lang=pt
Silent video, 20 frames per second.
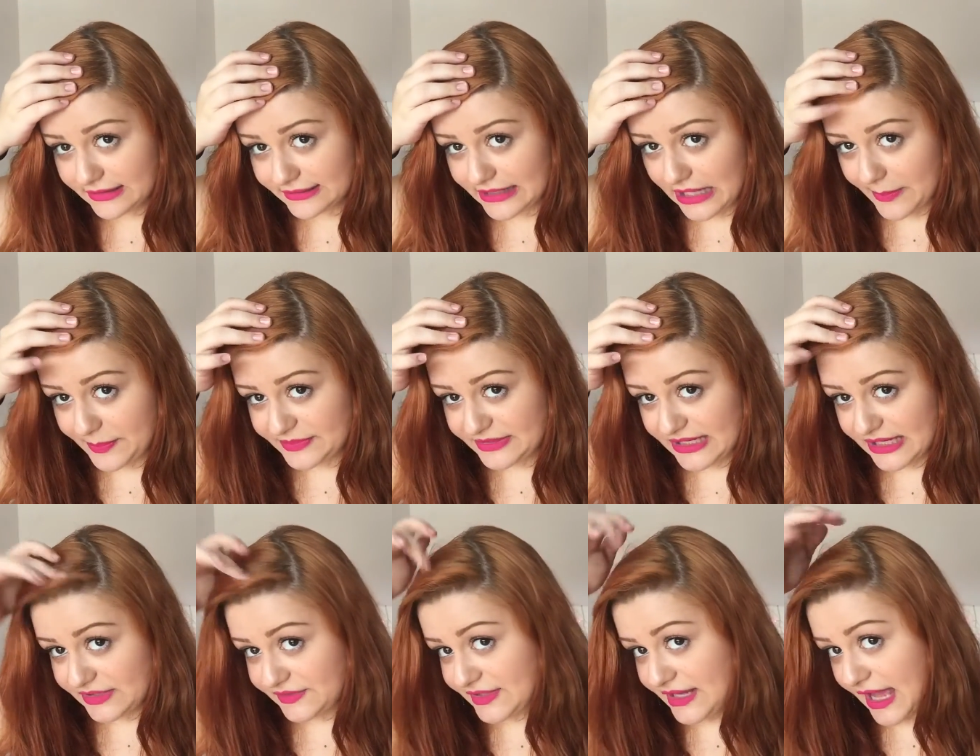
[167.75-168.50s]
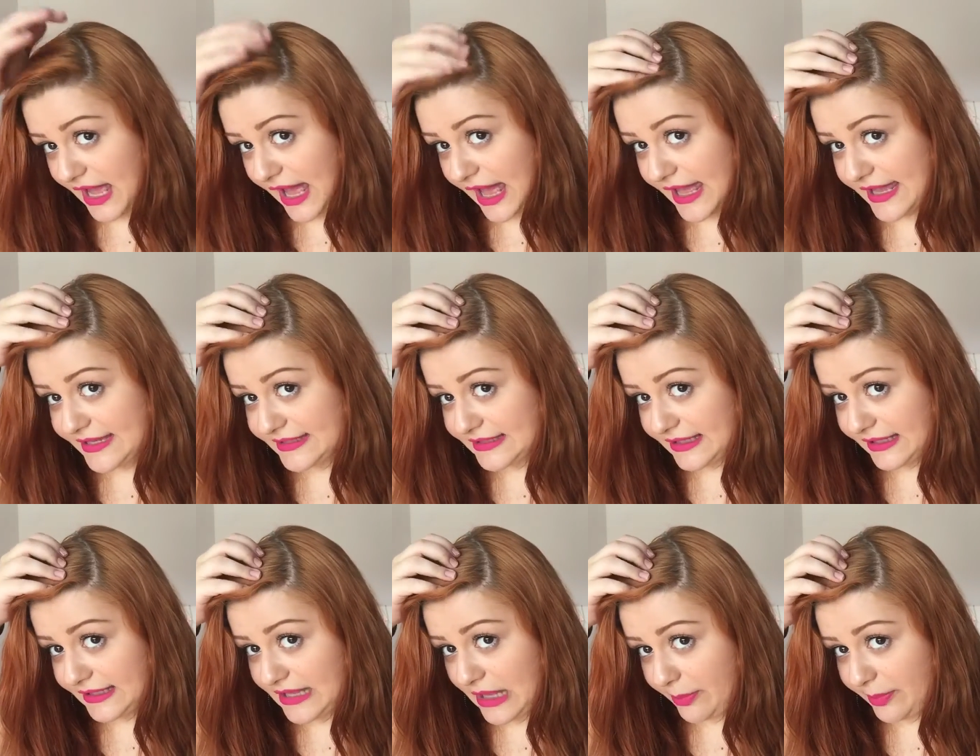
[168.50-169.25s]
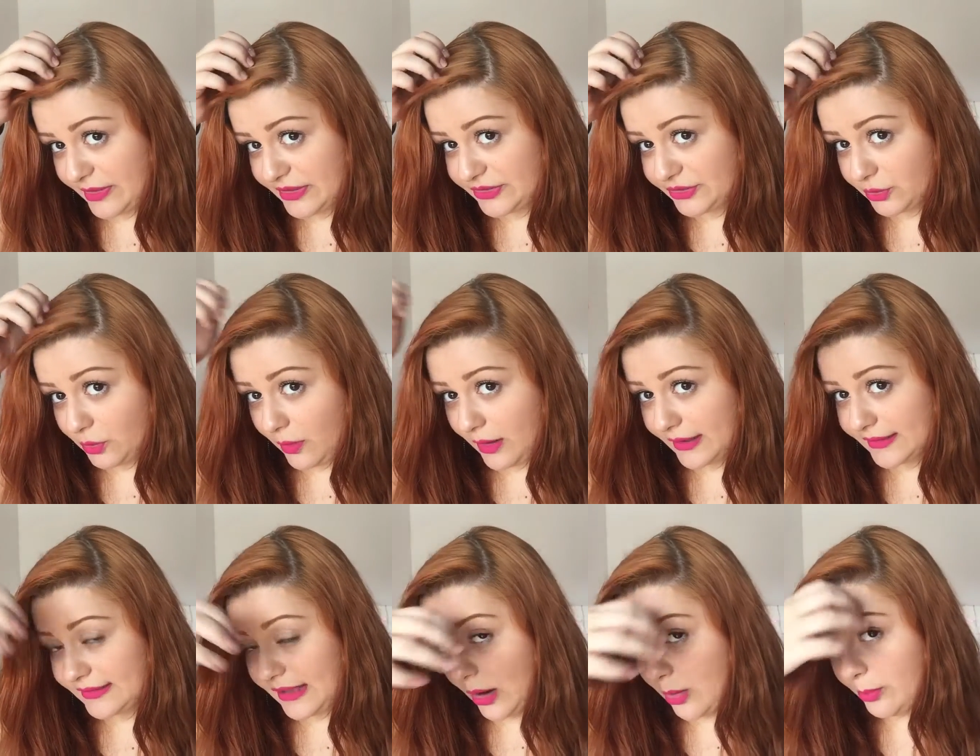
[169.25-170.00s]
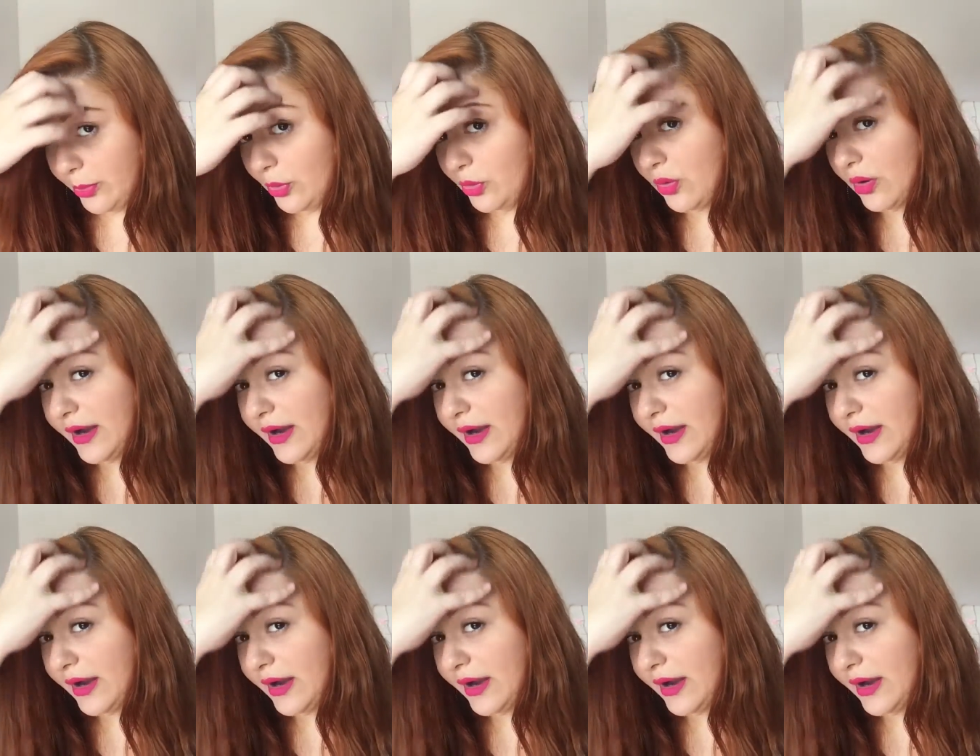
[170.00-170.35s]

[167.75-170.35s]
Dá pra vocês verem a raiz aqui da pessoa que tá um pouco